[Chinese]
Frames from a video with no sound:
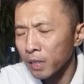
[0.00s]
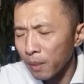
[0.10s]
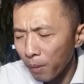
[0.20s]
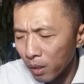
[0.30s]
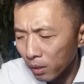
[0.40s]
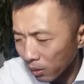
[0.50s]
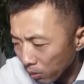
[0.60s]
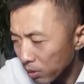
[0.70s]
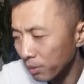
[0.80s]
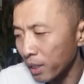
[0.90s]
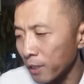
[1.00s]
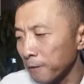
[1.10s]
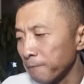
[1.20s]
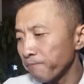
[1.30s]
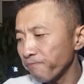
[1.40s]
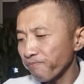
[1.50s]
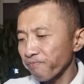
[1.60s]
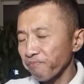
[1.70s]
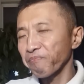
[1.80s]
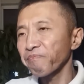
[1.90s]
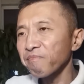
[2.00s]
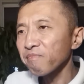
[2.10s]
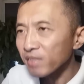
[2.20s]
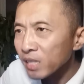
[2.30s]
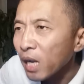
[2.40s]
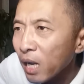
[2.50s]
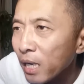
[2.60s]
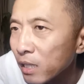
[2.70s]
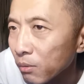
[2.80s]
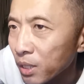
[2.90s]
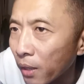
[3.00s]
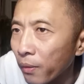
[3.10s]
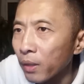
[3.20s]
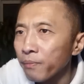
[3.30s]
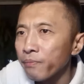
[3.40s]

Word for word: 这帮人都是有钱人，严凯也是有钱的。